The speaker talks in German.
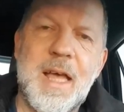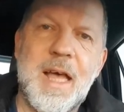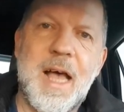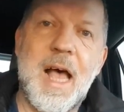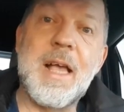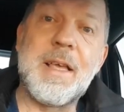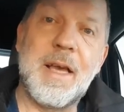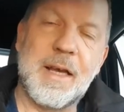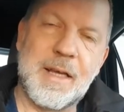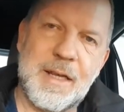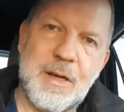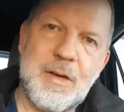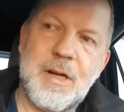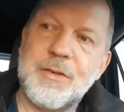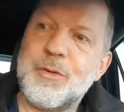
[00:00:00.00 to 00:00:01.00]
Ah ja,
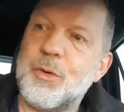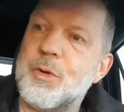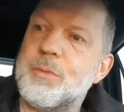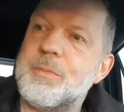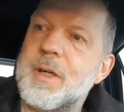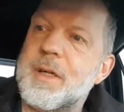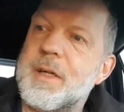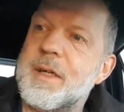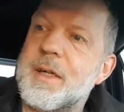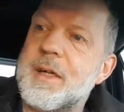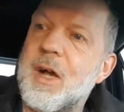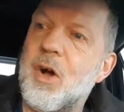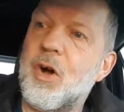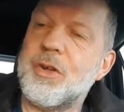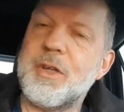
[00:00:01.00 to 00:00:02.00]
genau. So, und mir
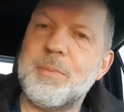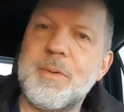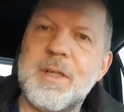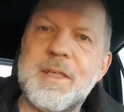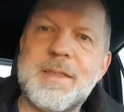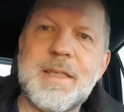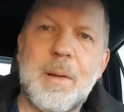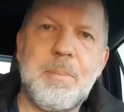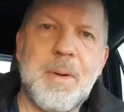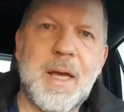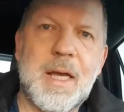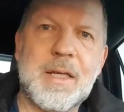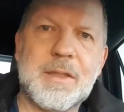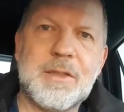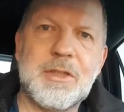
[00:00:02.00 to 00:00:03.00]
Audible ist ja
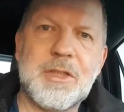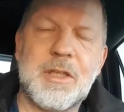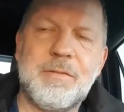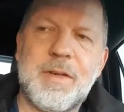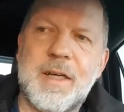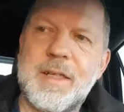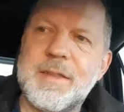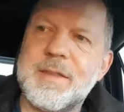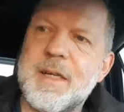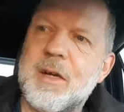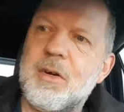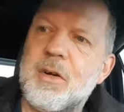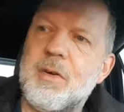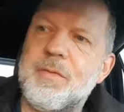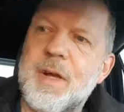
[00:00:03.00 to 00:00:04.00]
praktischerweise
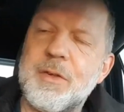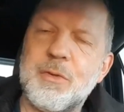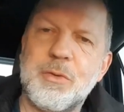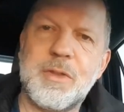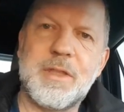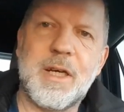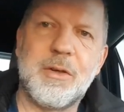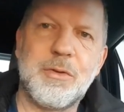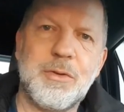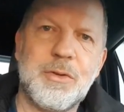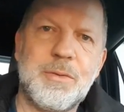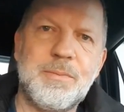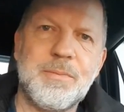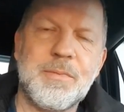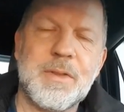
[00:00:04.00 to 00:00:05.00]
auch auf Android
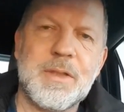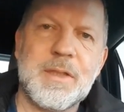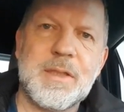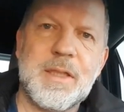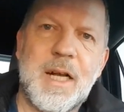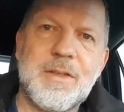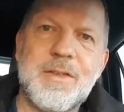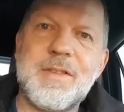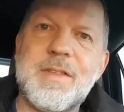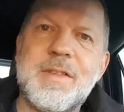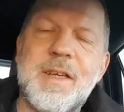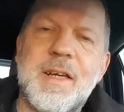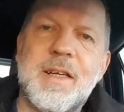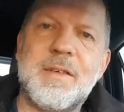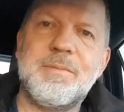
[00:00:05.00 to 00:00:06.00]
Auto. Also es ist
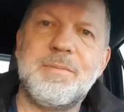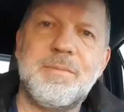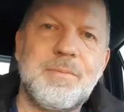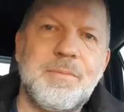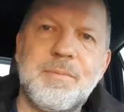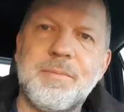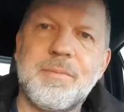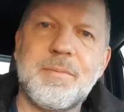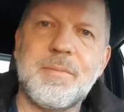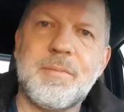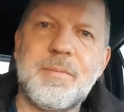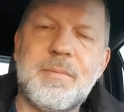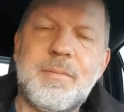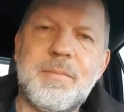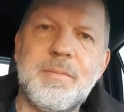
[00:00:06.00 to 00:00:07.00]
ja
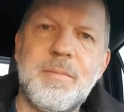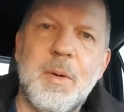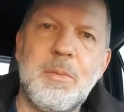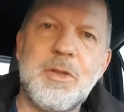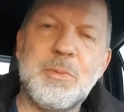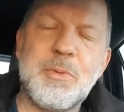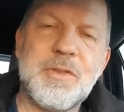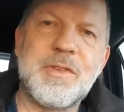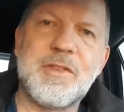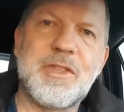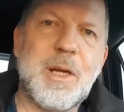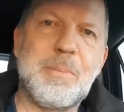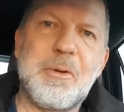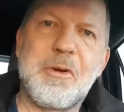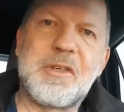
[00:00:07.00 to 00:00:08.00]
aber ich muss, ich
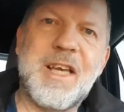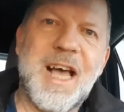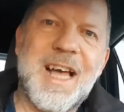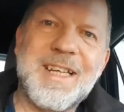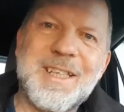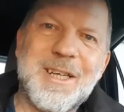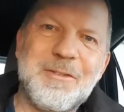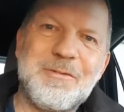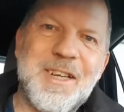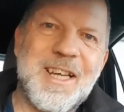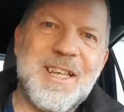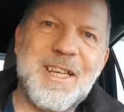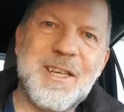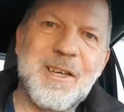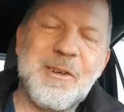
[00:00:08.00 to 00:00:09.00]
habe noch gar nicht auf dem
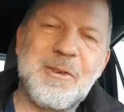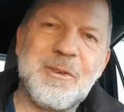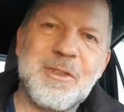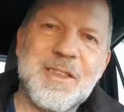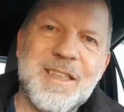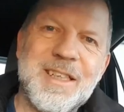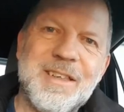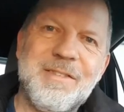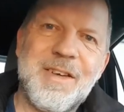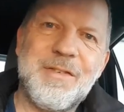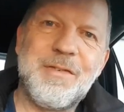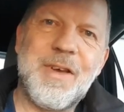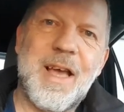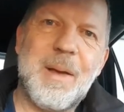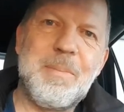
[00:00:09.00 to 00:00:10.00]
Handy geguckt, was
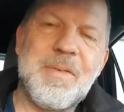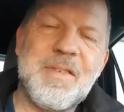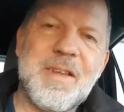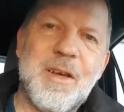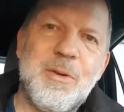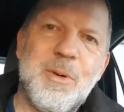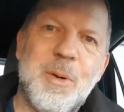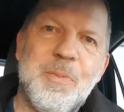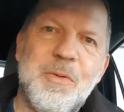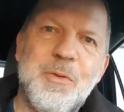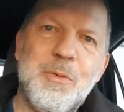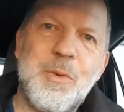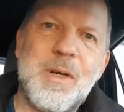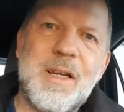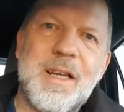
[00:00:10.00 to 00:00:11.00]
für Apps da überhaupt
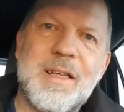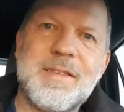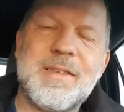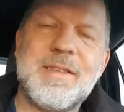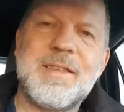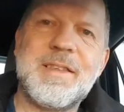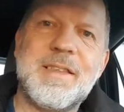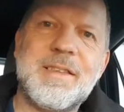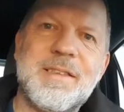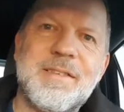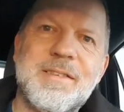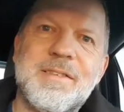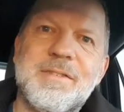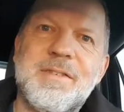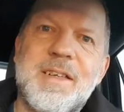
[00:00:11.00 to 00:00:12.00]
zugelassen sind
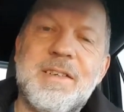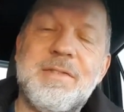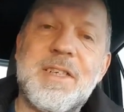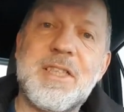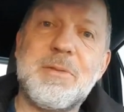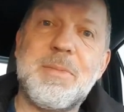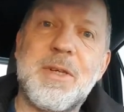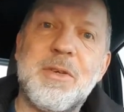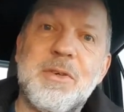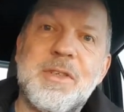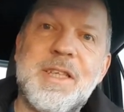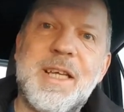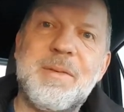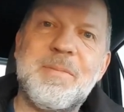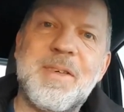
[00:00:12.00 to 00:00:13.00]
und, und welche man noch
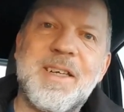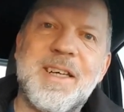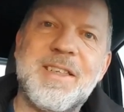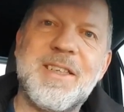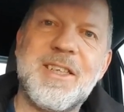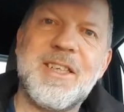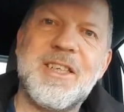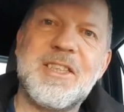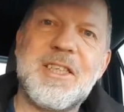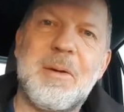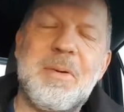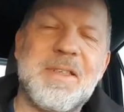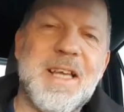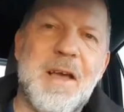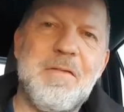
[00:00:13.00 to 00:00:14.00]
nehmen kann. Ich
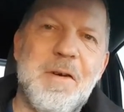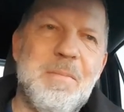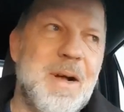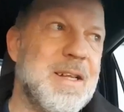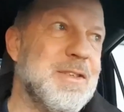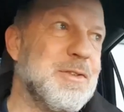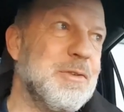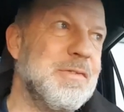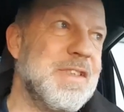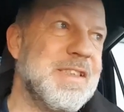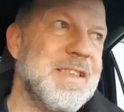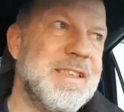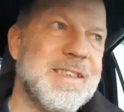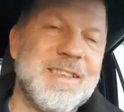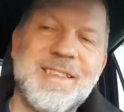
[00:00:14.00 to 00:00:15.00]
habe jetzt einfach mal so wie
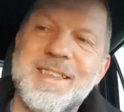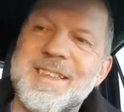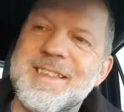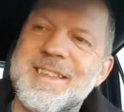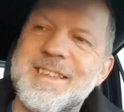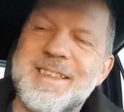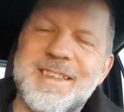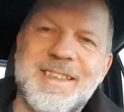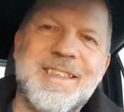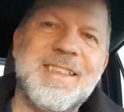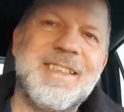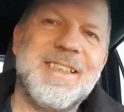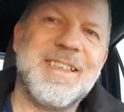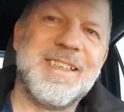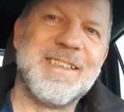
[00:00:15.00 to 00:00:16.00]
es ist äh,
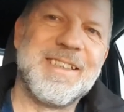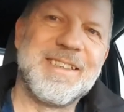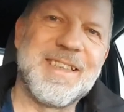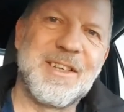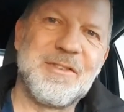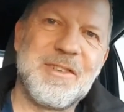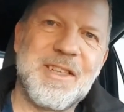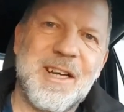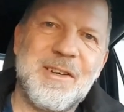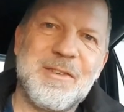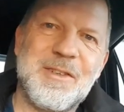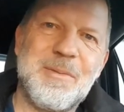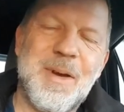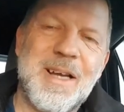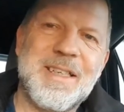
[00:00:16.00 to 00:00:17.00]
hier das Android
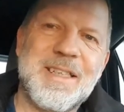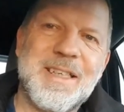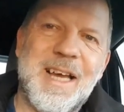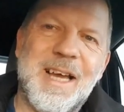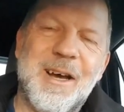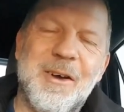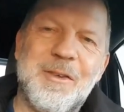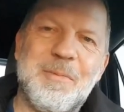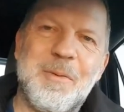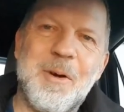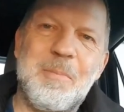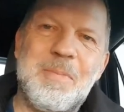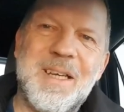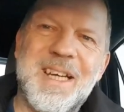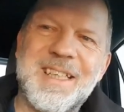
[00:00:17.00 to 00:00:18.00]
Audio im ID3
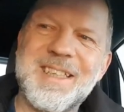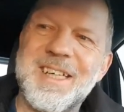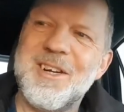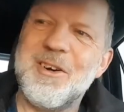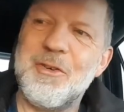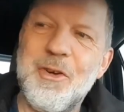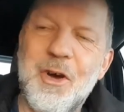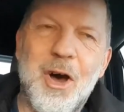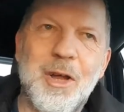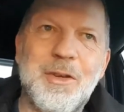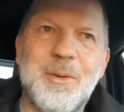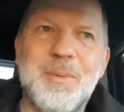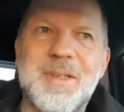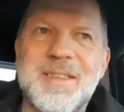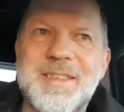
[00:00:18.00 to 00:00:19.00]
ausprobiert und
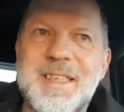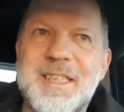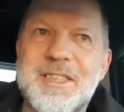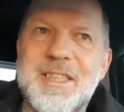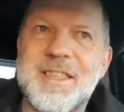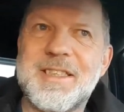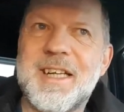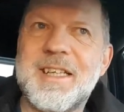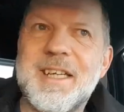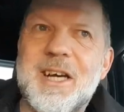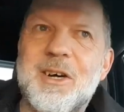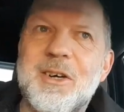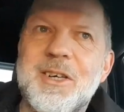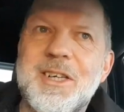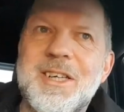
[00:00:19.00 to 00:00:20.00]
Audible sehe ich jetzt halt
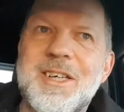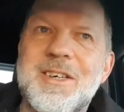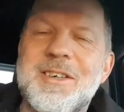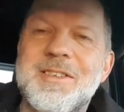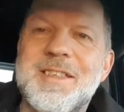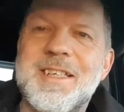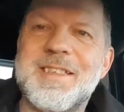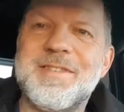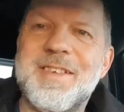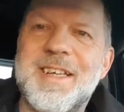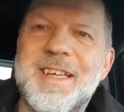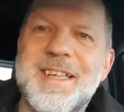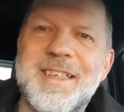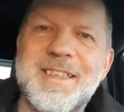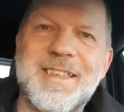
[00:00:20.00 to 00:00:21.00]
auch und
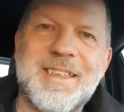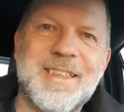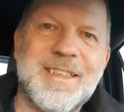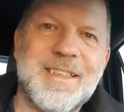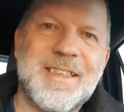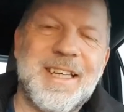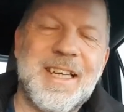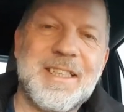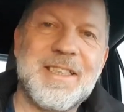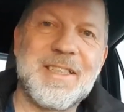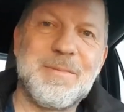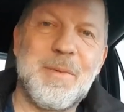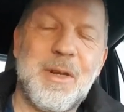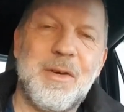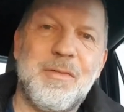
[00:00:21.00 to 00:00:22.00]
deswegen äh, gehe ich
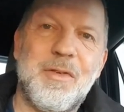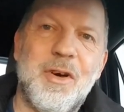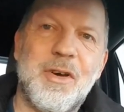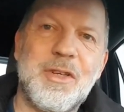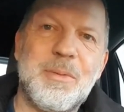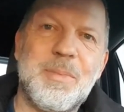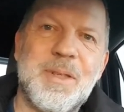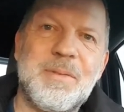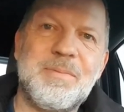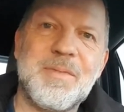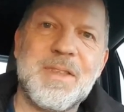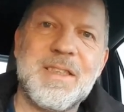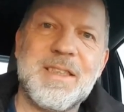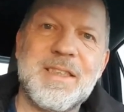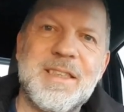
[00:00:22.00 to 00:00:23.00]
jetzt mal auf Audible.
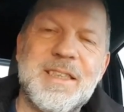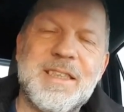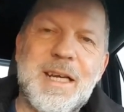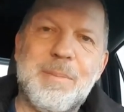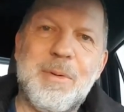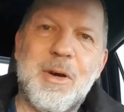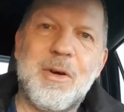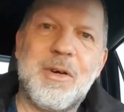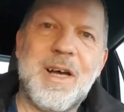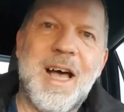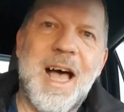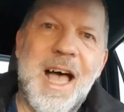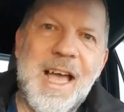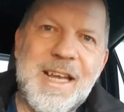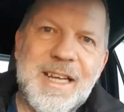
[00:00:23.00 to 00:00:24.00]
Ich habe auch
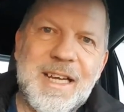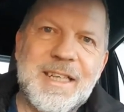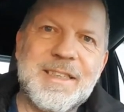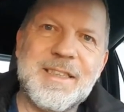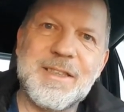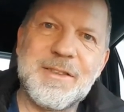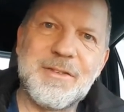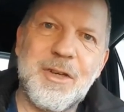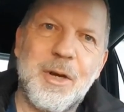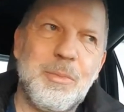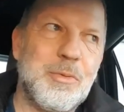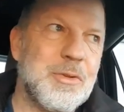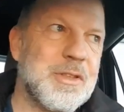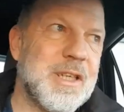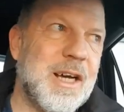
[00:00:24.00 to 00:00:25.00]
ein einziges
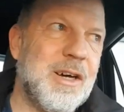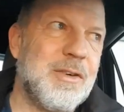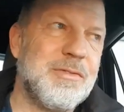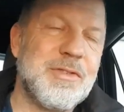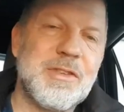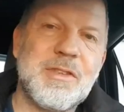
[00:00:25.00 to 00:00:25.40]
Hörbuch drauf.